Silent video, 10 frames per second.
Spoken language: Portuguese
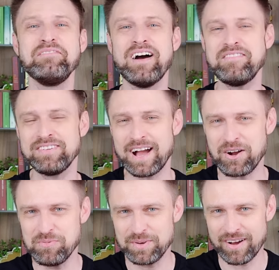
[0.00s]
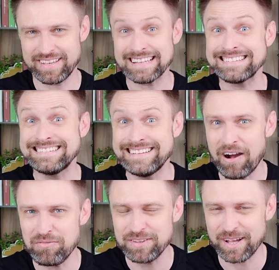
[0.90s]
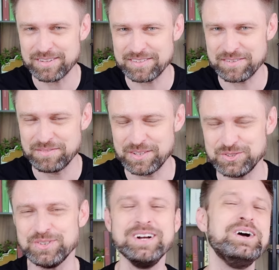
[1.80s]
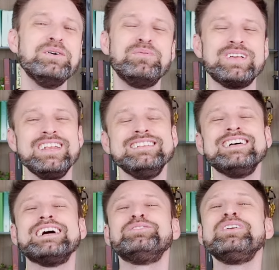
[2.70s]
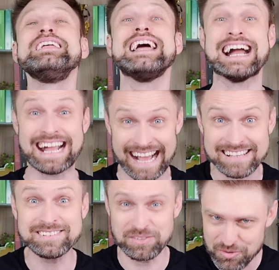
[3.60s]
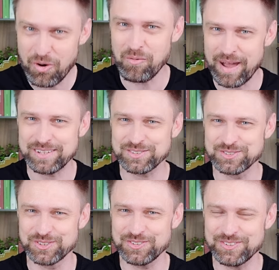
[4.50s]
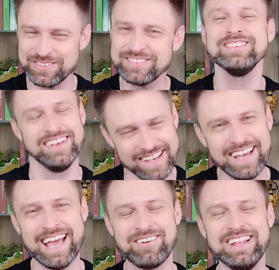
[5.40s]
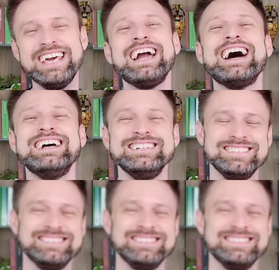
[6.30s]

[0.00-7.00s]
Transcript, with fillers: vai ficar comigo aqui até o final desse vídeo porque literatura na casa do Roberto Justus é com Alencar.